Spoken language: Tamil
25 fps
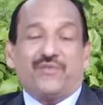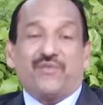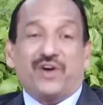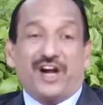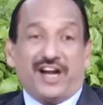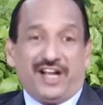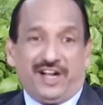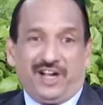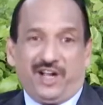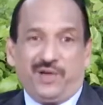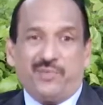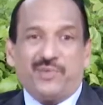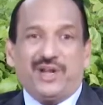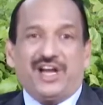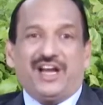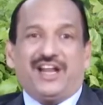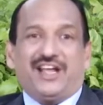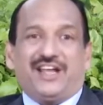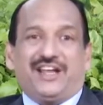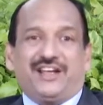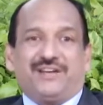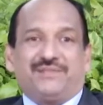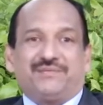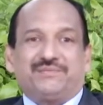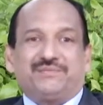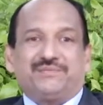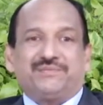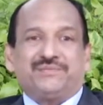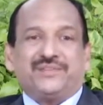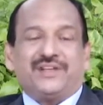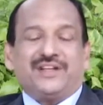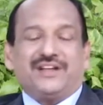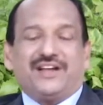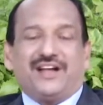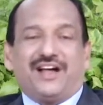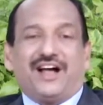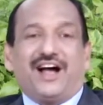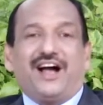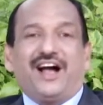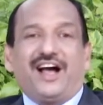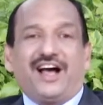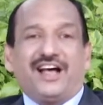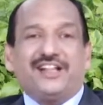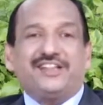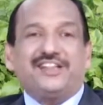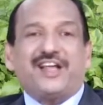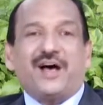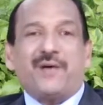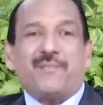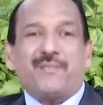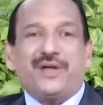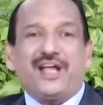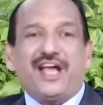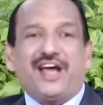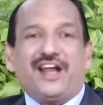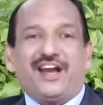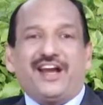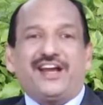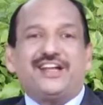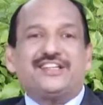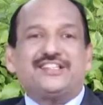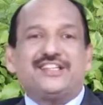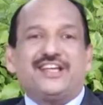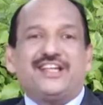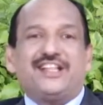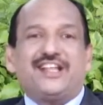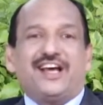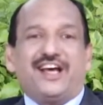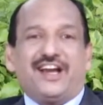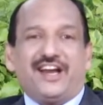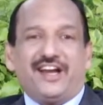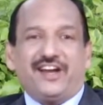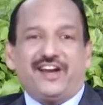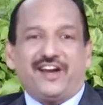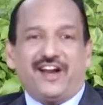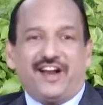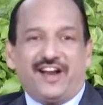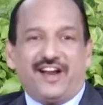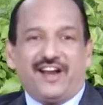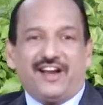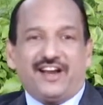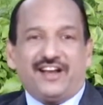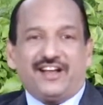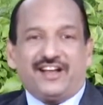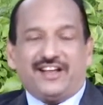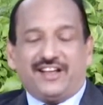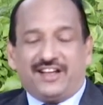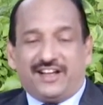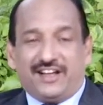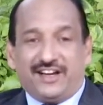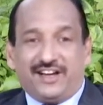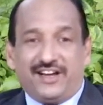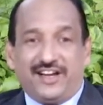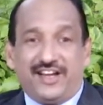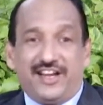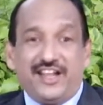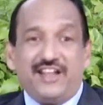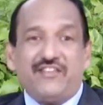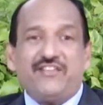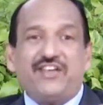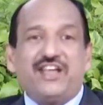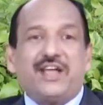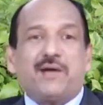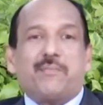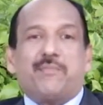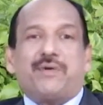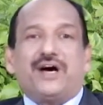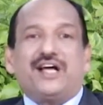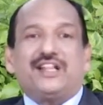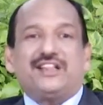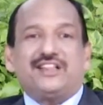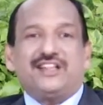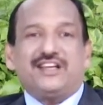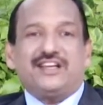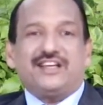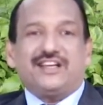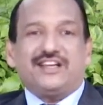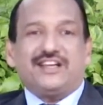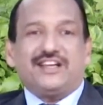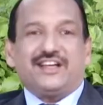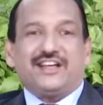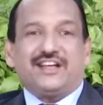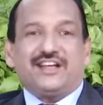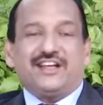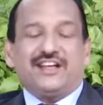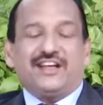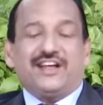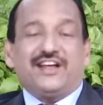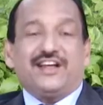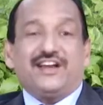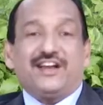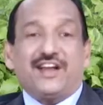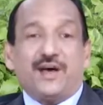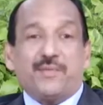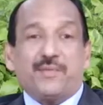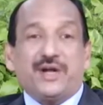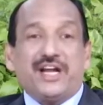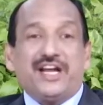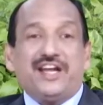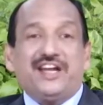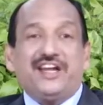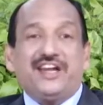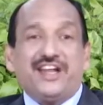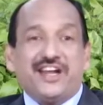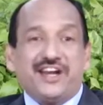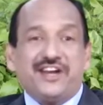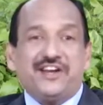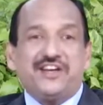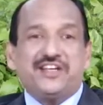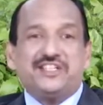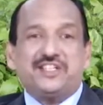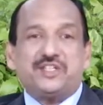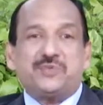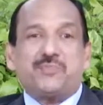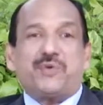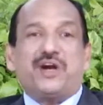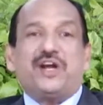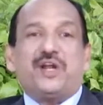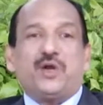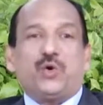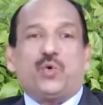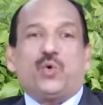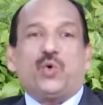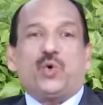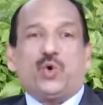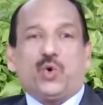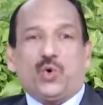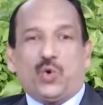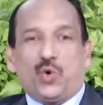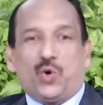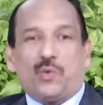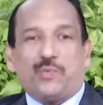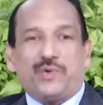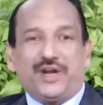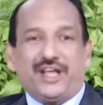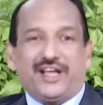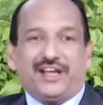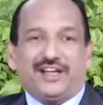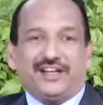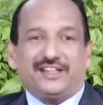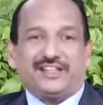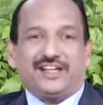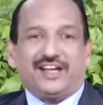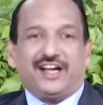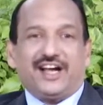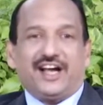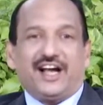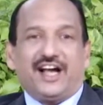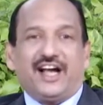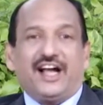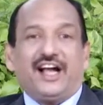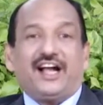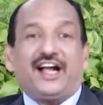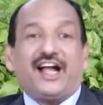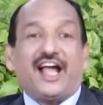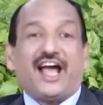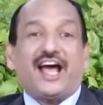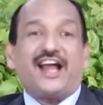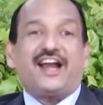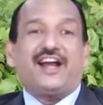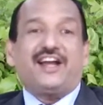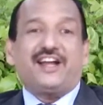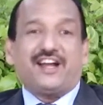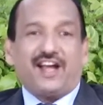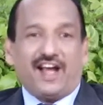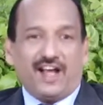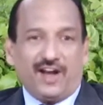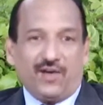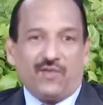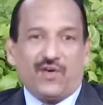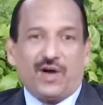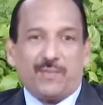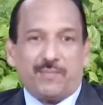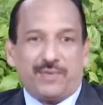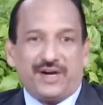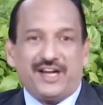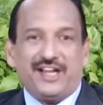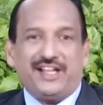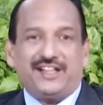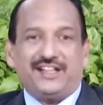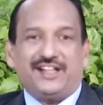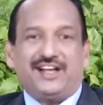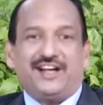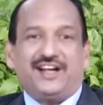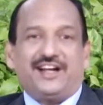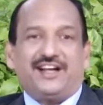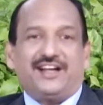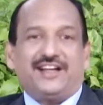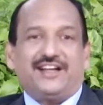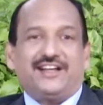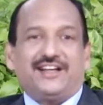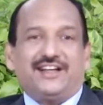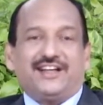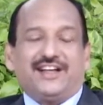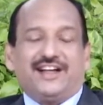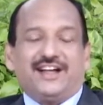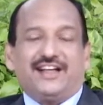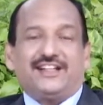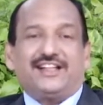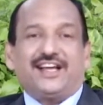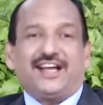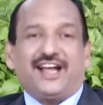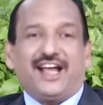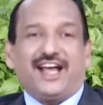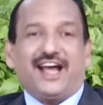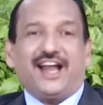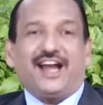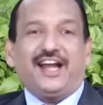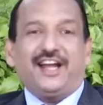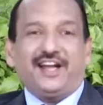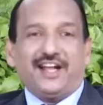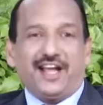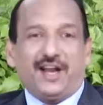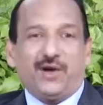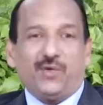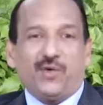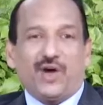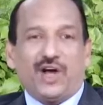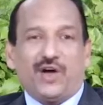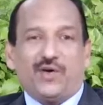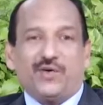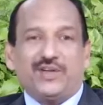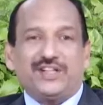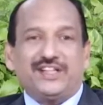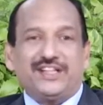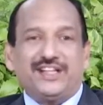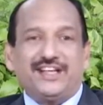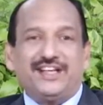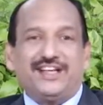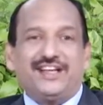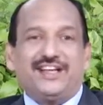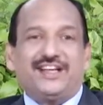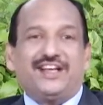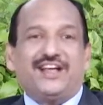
வழக்கம் இல்லை ஆக அந்த அம்மையார் என்ன செய்தார் என்றால் டிவியை பார்த்து நம்ம இந்தியன் டிஷ் பண்ணி கொடுக்கணும் அப்படிங்கிறதுக்காக கேரட் ஹல்வா பண்ணியிருந்தாங்க அந்த கேரட் ஹல்வா வந்து